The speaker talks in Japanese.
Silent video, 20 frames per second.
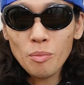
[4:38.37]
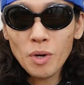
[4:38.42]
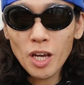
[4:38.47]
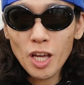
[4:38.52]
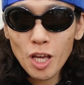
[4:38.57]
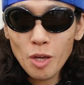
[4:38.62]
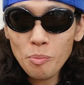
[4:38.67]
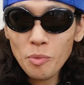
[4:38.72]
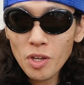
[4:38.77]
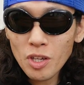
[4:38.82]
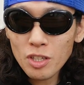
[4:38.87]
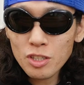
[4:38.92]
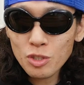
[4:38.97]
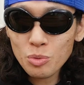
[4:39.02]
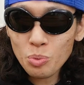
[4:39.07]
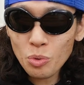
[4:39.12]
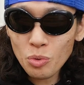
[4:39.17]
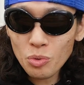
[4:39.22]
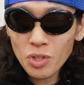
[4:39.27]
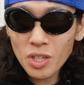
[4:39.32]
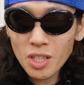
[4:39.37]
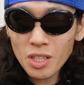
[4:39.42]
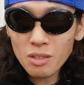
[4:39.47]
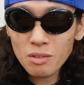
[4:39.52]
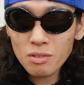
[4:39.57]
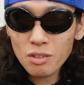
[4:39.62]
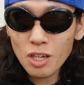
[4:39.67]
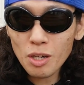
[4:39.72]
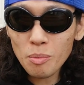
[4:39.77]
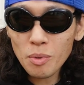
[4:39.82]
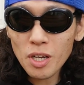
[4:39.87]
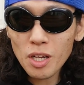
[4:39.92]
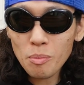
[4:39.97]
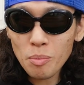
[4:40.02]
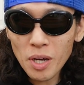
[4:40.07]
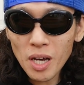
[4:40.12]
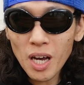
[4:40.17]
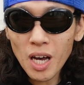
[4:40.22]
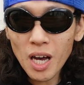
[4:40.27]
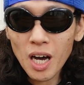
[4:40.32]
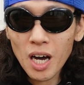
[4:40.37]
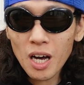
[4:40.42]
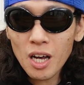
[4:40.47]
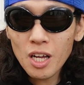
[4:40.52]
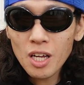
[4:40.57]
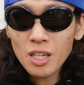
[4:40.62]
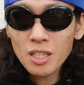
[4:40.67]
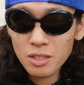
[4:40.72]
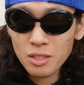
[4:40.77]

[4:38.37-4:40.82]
まあ、MX4D に比べれば、